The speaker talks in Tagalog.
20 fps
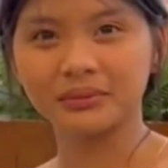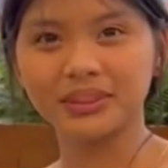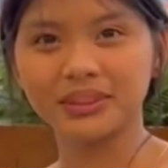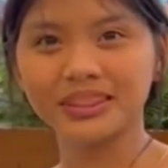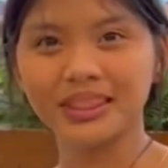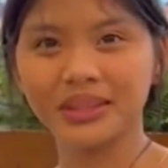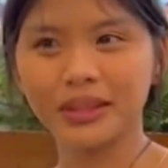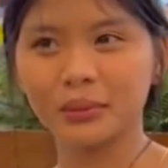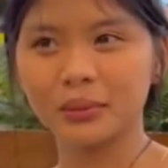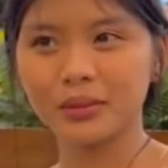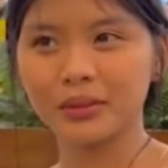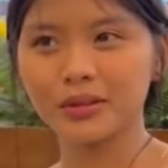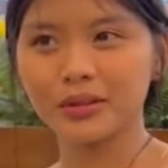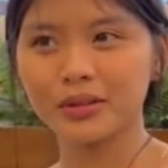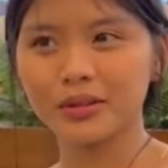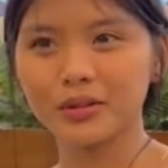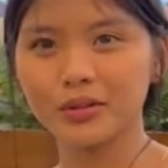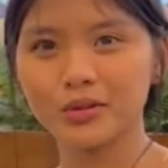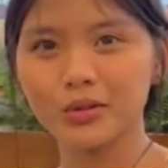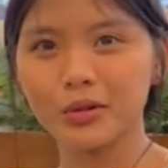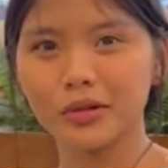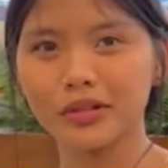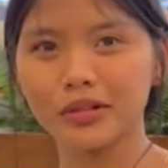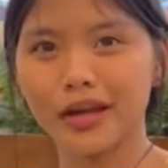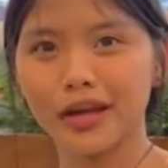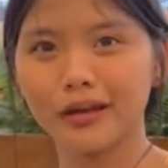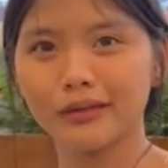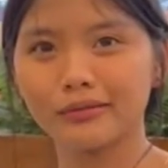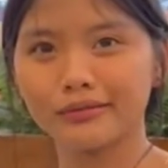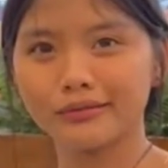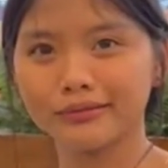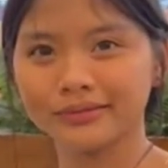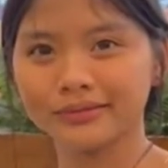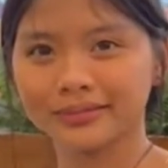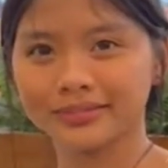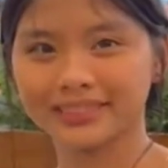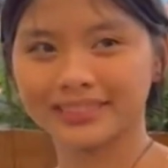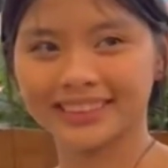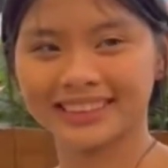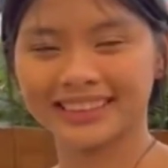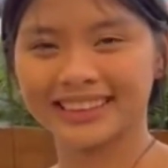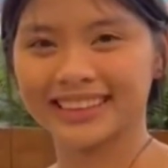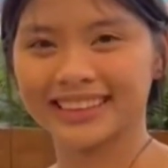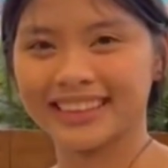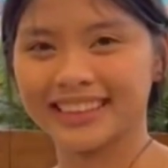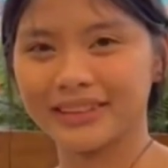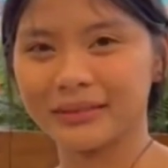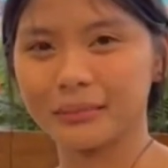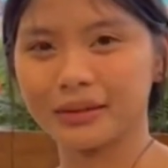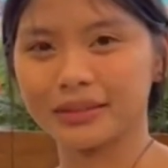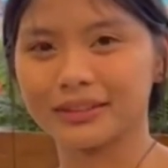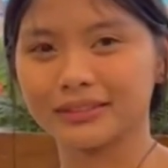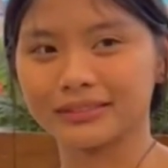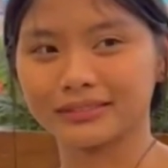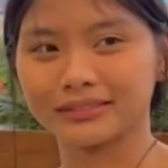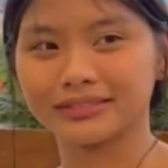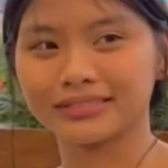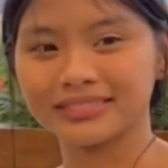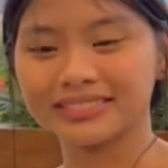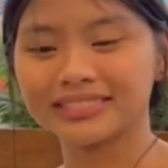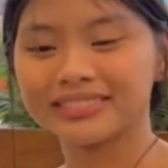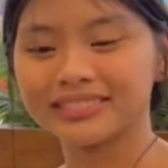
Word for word: Masarap pero nagusto ko na. Hmm, ang hangay. No?